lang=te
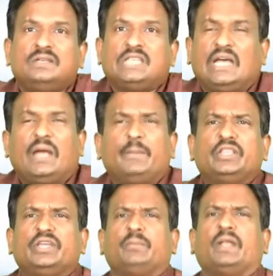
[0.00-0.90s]

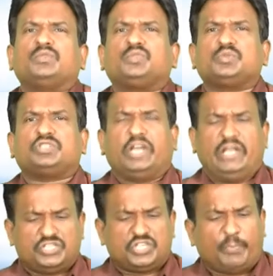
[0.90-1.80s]
చాలామంది మనం చూస్తే
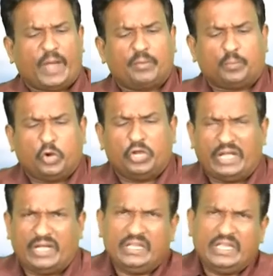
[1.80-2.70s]
నేను చెప్పాను పోయిన
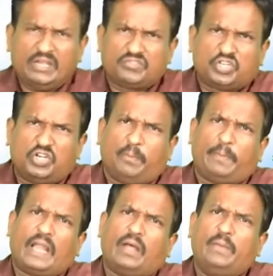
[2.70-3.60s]
యశ్వలో
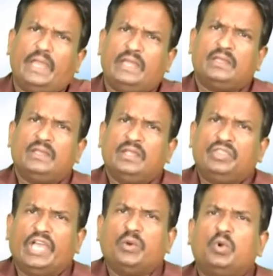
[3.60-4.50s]
బలమే
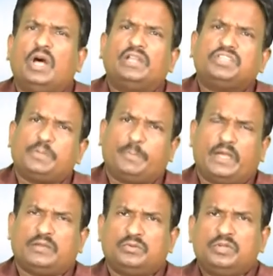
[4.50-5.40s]
దేవుడు అని
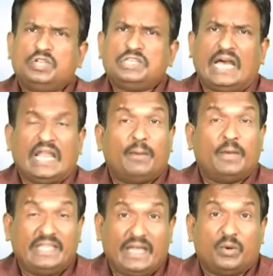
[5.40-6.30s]
చెప్పాను
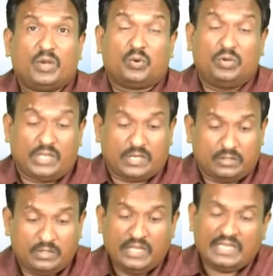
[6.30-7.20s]
చాలామంది ఏమనుకున్నారు
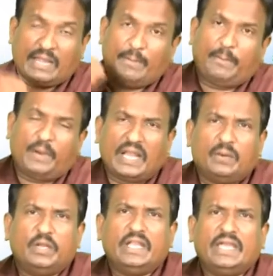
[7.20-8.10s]
తమ
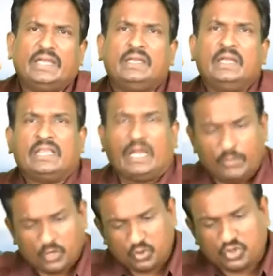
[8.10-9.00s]
బలమునే
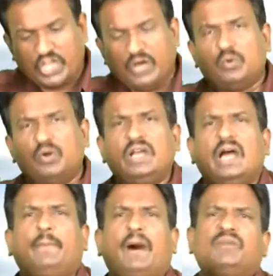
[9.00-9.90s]
తమకు
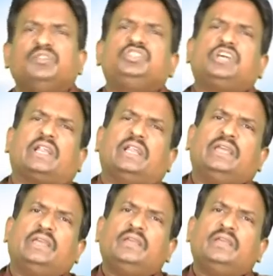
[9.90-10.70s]
దేవుడుగా భావించారని